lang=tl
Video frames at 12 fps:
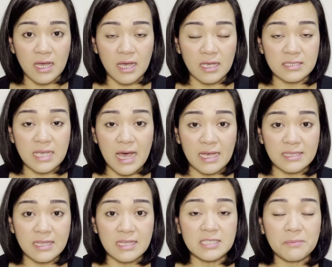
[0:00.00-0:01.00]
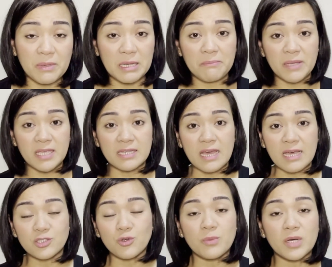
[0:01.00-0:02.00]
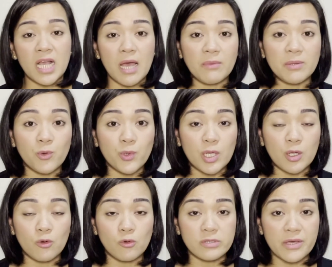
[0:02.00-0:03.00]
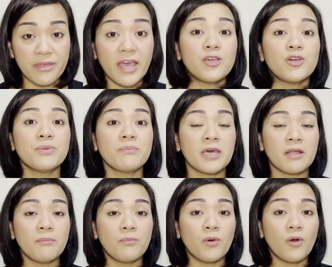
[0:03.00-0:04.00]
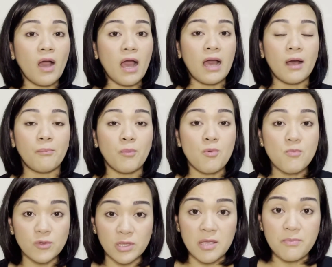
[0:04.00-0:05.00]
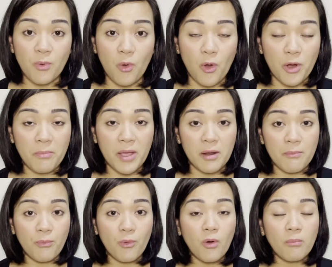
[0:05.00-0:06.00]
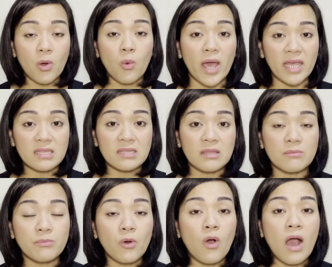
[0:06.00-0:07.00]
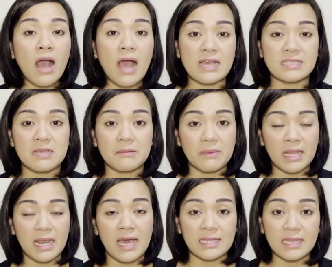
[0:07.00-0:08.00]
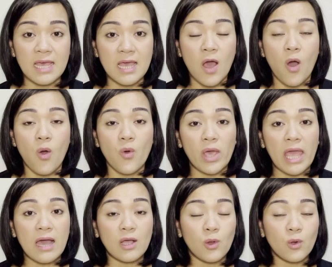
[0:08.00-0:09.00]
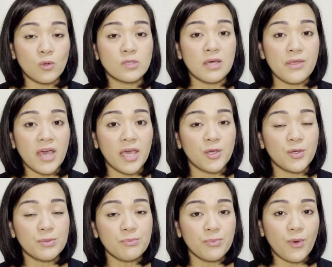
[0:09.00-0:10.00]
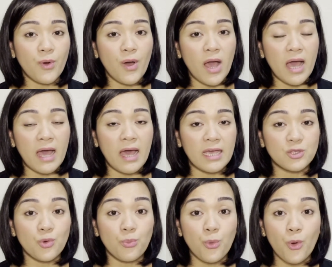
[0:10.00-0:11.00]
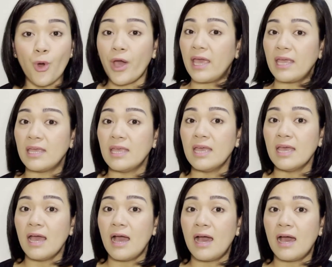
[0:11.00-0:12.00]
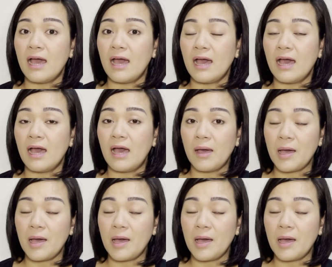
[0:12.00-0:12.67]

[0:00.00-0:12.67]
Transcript: sa atin sa Pilipinas gumagamit po ng glutathione para po uh, pumuti po or para po ma-whiten po ang ating balat. Okay, ang glutathione po uh, ito po ay uh,